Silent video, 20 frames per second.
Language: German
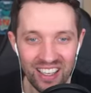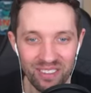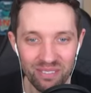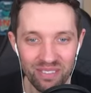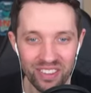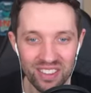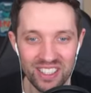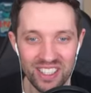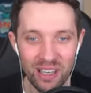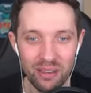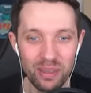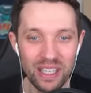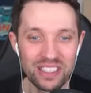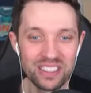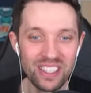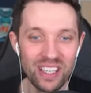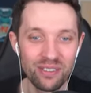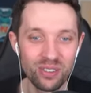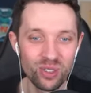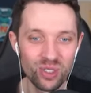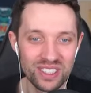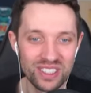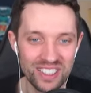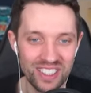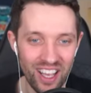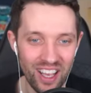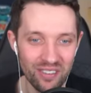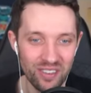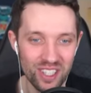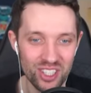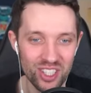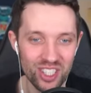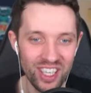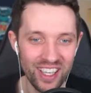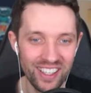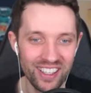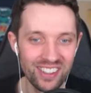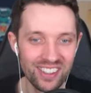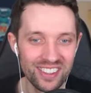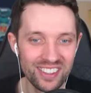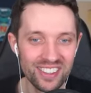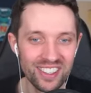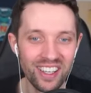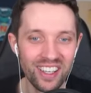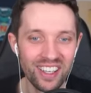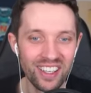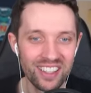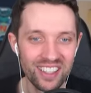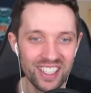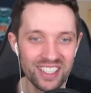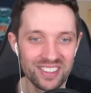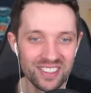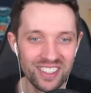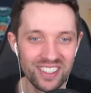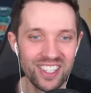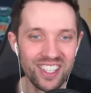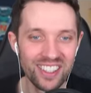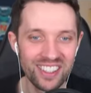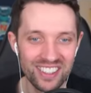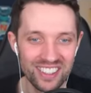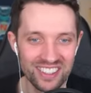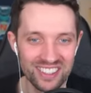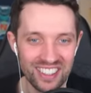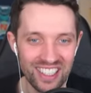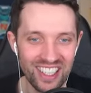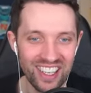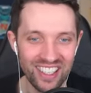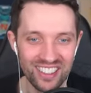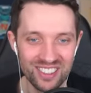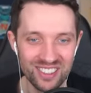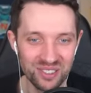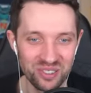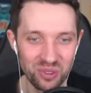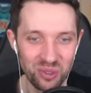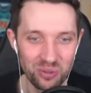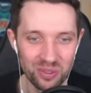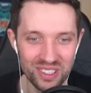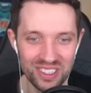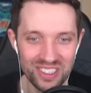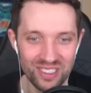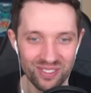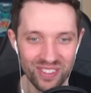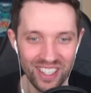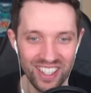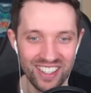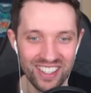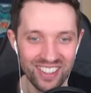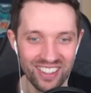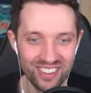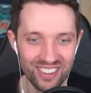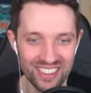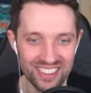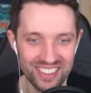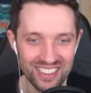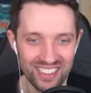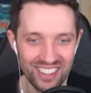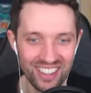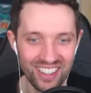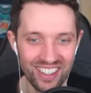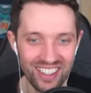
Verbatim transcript: Diamanten sind einfach noch sehr wahrscheinlich. Deswegen sieht das gerade so übelst fake aus.